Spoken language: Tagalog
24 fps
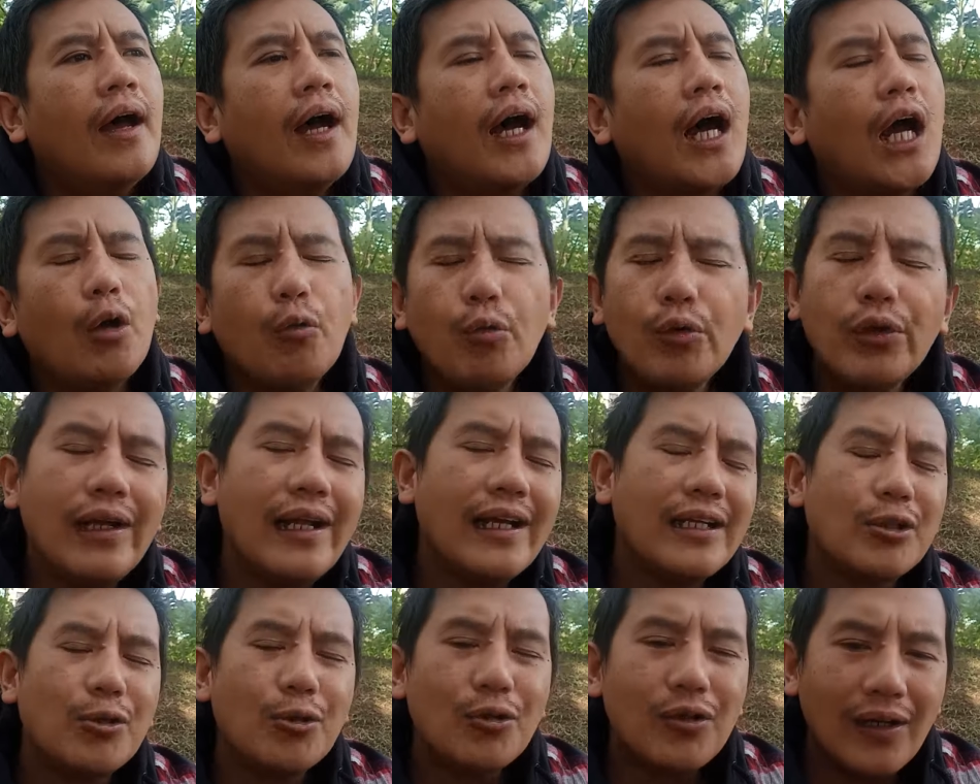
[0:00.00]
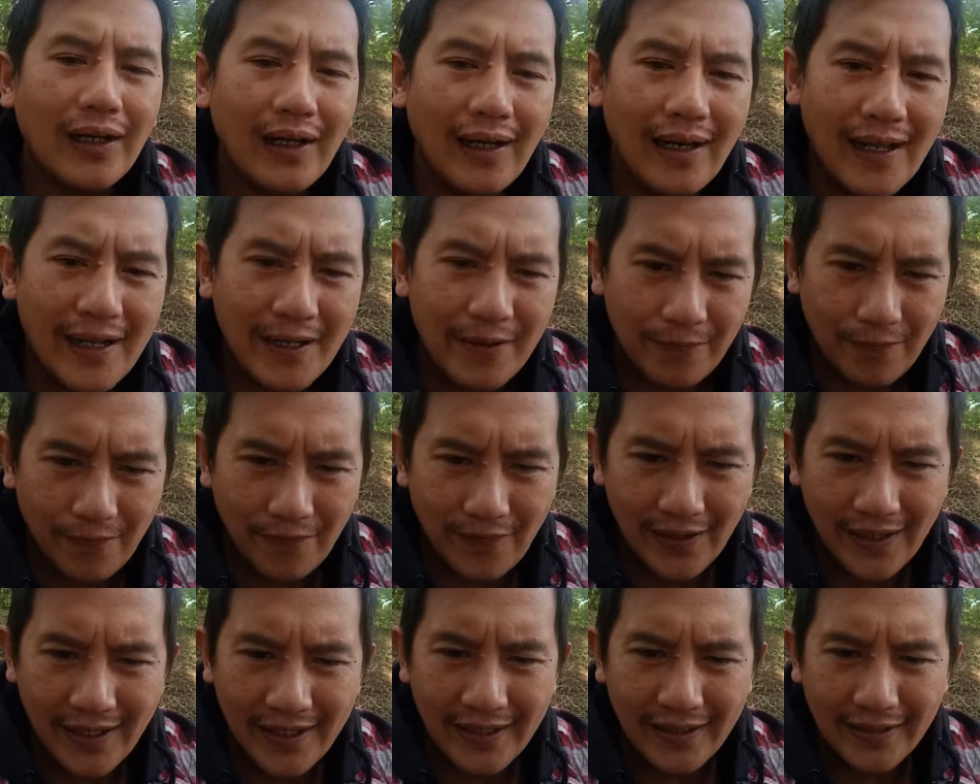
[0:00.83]
I would like to
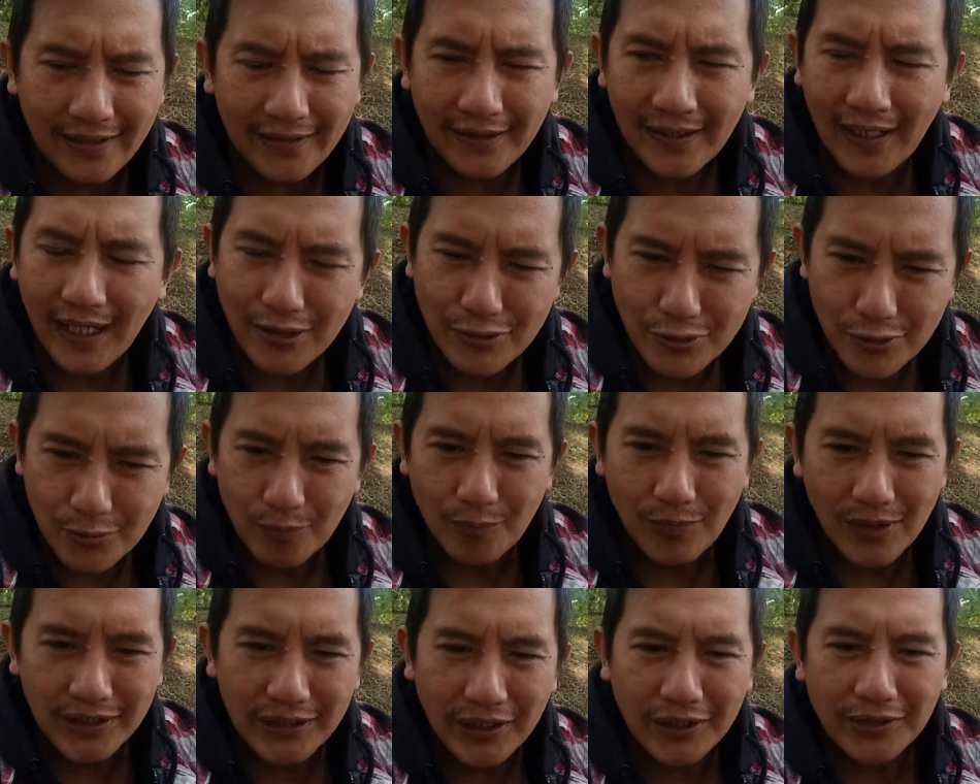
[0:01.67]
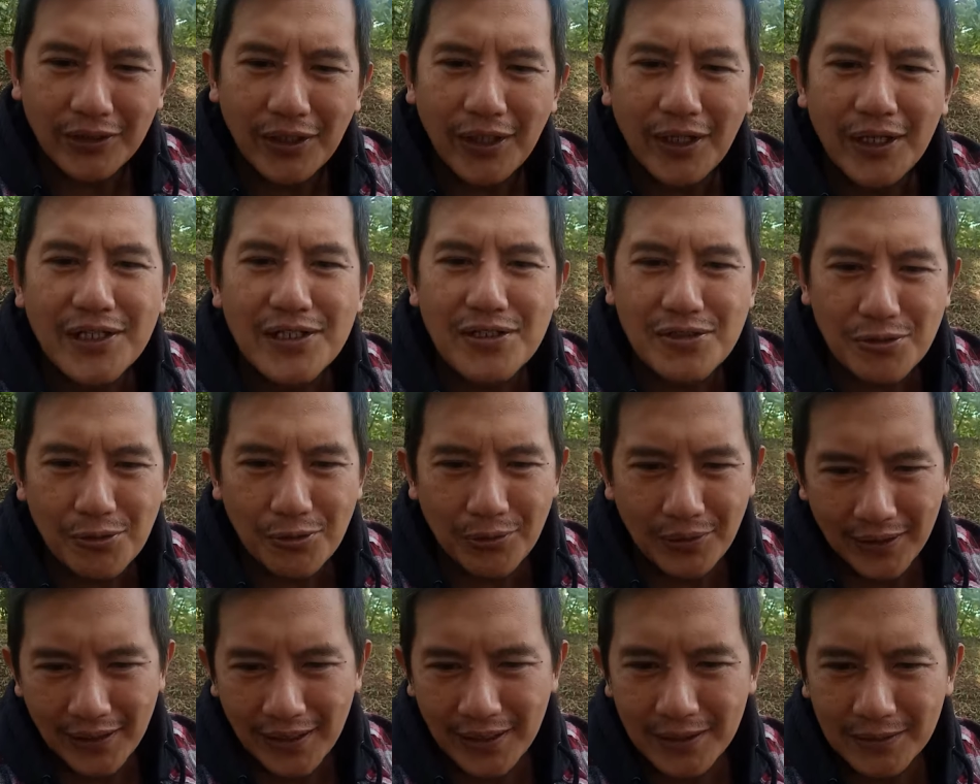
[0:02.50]
clarify kan agsubli ti
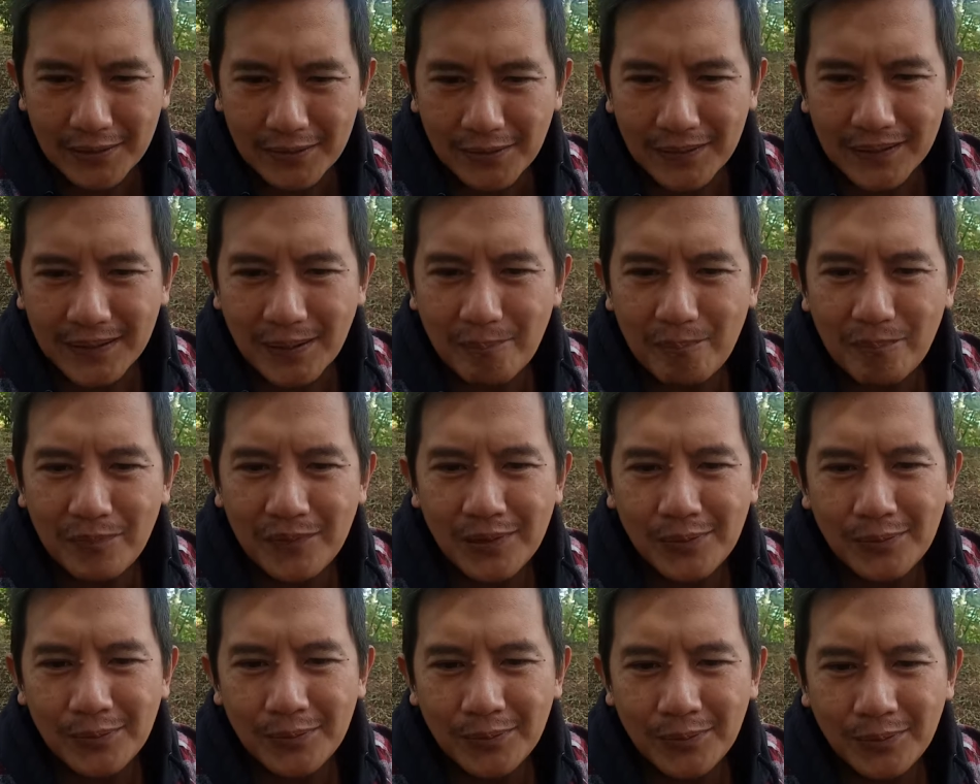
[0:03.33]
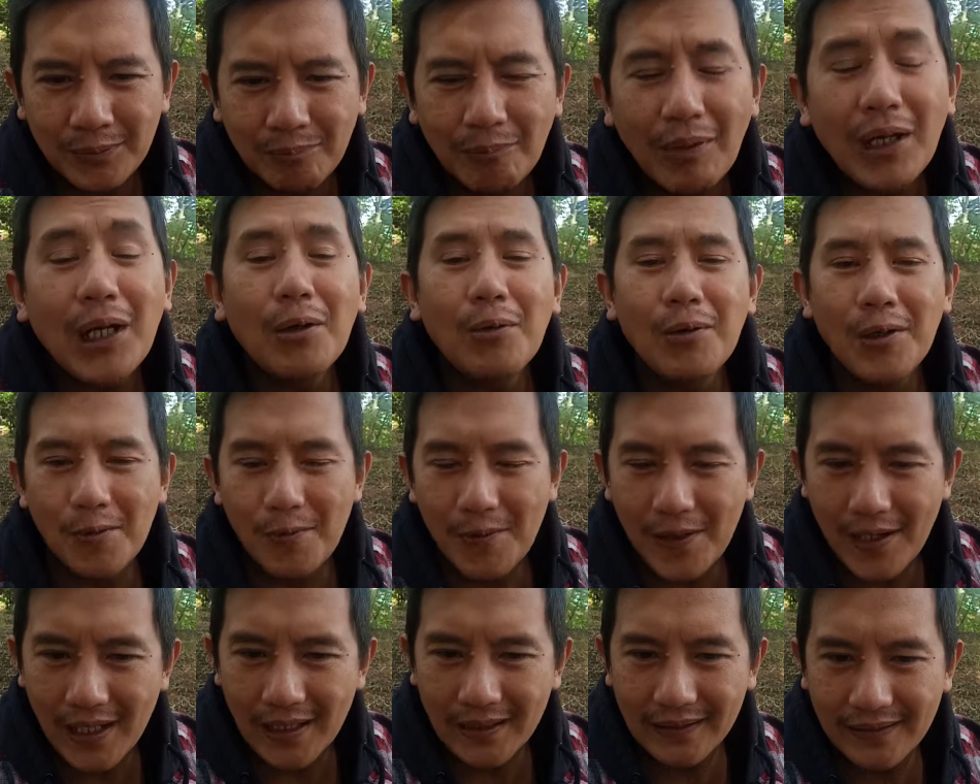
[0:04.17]
history na gito itapno
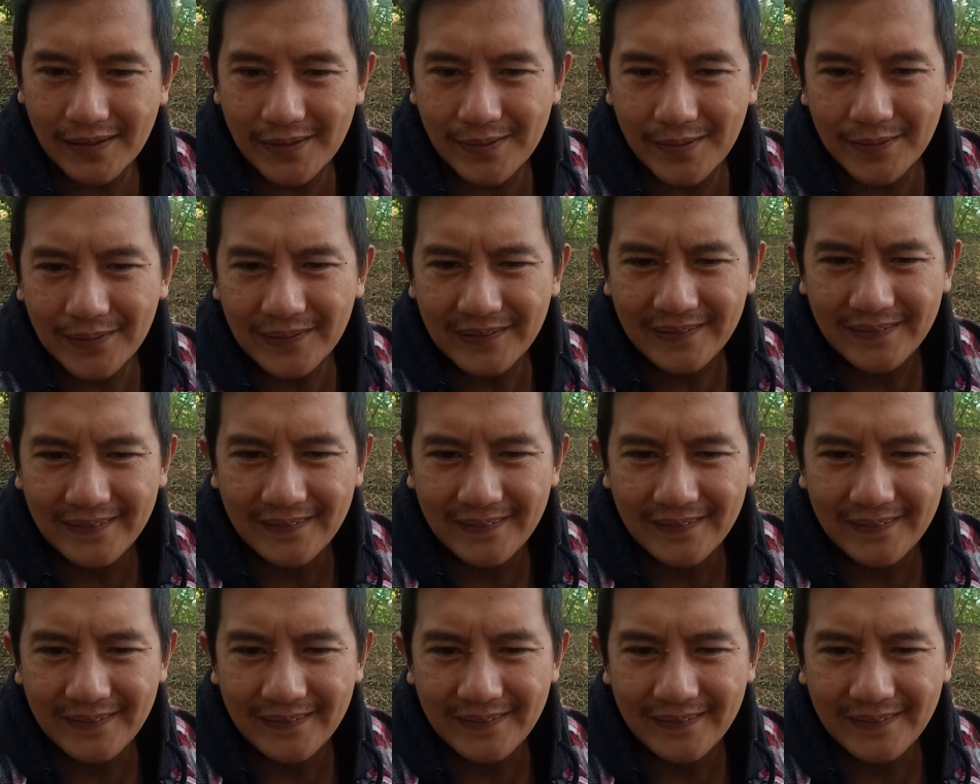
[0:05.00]
malawlawagan tayo.